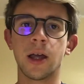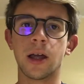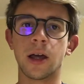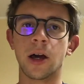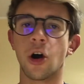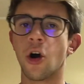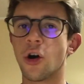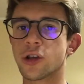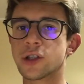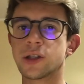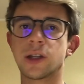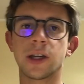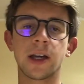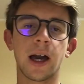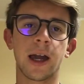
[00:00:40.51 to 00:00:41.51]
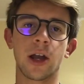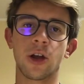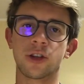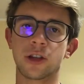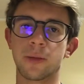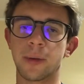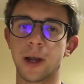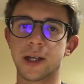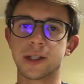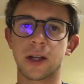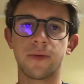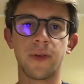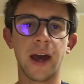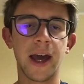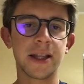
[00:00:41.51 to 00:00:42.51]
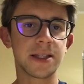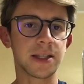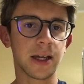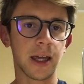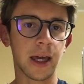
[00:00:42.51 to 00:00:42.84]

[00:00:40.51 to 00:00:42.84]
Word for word: eh, ostica che lotta per la salvezza,